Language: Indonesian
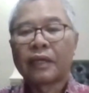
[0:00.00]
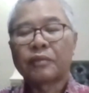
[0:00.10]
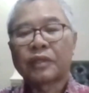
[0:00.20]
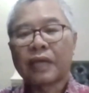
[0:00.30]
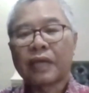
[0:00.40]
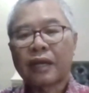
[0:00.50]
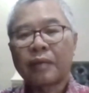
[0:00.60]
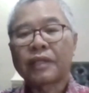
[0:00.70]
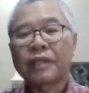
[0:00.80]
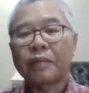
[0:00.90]
Sementara
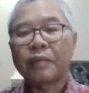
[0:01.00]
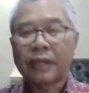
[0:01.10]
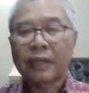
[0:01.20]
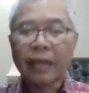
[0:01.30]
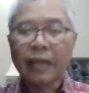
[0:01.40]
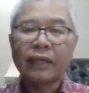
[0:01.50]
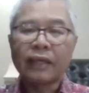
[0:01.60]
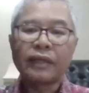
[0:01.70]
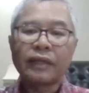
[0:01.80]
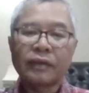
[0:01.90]
menteri-menteri
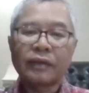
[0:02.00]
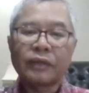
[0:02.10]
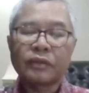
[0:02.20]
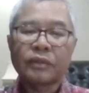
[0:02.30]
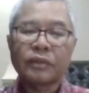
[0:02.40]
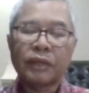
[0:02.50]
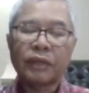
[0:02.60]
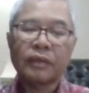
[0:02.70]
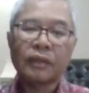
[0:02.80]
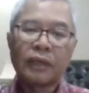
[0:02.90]
lain ya, yang
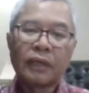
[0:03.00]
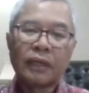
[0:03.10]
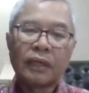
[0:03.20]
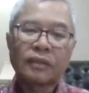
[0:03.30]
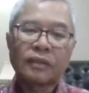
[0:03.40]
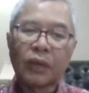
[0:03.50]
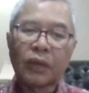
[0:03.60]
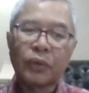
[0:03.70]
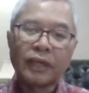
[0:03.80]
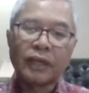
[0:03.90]
eh,
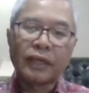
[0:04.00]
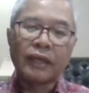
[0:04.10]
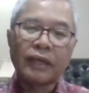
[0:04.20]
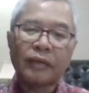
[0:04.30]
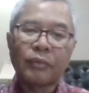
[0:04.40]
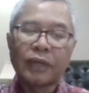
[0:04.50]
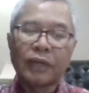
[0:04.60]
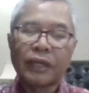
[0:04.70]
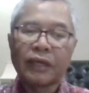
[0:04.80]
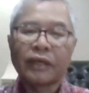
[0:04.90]
sejauh ini yang
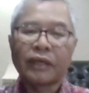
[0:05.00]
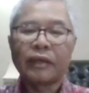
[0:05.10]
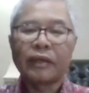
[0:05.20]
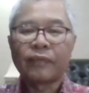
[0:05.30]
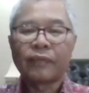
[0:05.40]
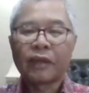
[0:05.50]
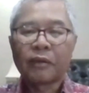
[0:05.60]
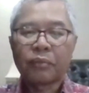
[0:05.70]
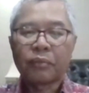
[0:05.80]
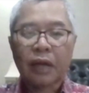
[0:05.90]
memiliki
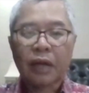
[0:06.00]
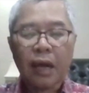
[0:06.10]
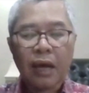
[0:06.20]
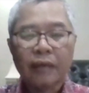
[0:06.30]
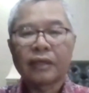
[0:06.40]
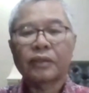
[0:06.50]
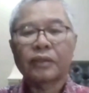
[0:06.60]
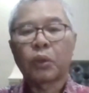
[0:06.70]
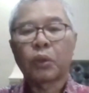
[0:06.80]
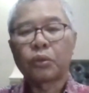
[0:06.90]
peran
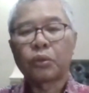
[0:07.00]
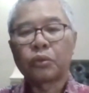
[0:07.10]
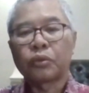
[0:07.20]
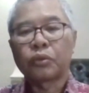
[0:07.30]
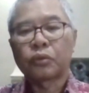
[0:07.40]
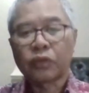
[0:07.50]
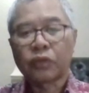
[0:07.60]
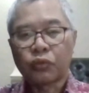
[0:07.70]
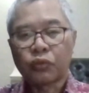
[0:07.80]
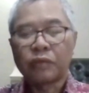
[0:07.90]
atau
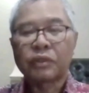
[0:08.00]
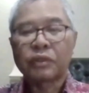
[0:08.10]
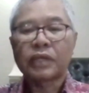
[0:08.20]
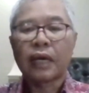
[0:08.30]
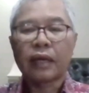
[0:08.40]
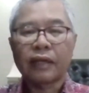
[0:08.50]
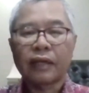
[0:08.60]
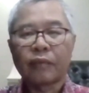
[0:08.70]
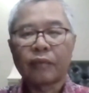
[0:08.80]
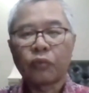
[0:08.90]
kontribusi besar di
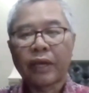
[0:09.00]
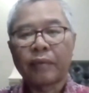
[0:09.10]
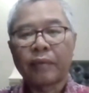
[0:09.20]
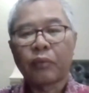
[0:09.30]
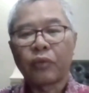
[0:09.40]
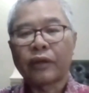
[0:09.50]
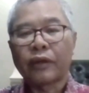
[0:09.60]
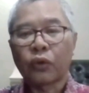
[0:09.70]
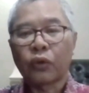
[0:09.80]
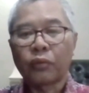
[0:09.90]
dalam upaya pemulihan
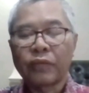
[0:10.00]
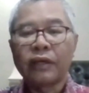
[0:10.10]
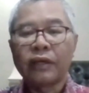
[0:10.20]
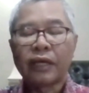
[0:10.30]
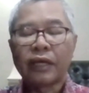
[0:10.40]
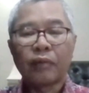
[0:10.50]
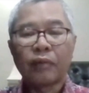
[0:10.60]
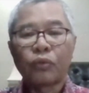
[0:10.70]
ekonomi yang